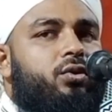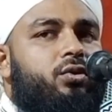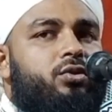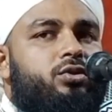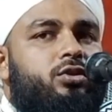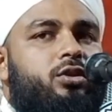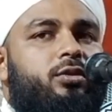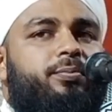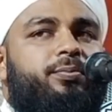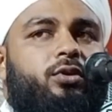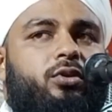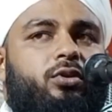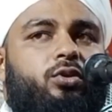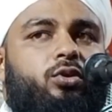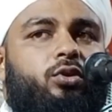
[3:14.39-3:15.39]

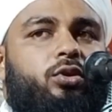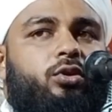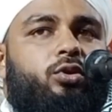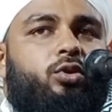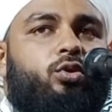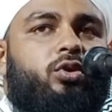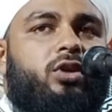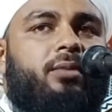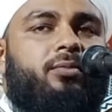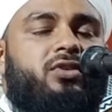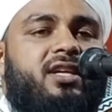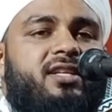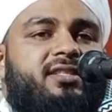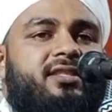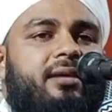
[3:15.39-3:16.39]
হুজুরপুর নূর নূর এ
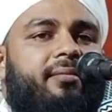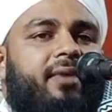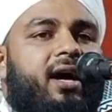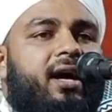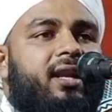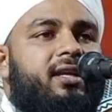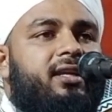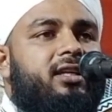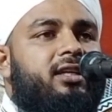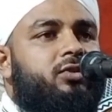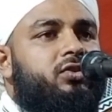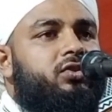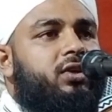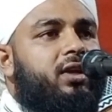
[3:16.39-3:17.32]
মুজাসম আলিহিম